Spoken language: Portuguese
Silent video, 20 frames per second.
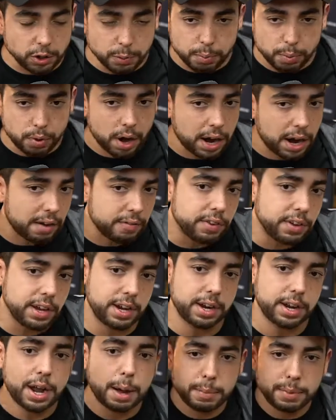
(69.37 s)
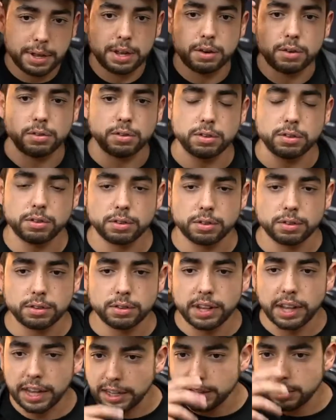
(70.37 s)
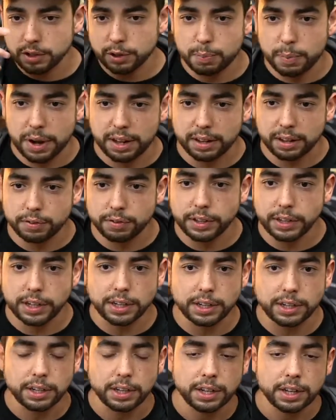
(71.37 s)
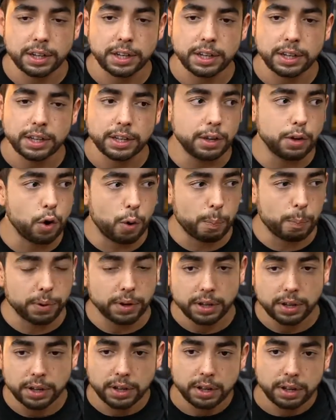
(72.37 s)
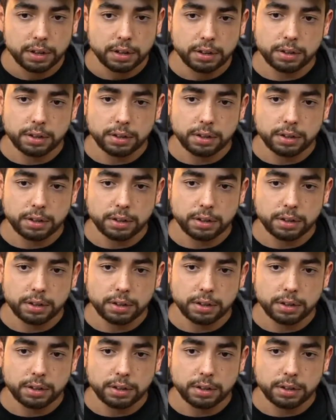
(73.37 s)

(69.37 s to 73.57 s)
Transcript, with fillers: só tipo a caveira, cabelo, dente, as paradas que fica e roupa.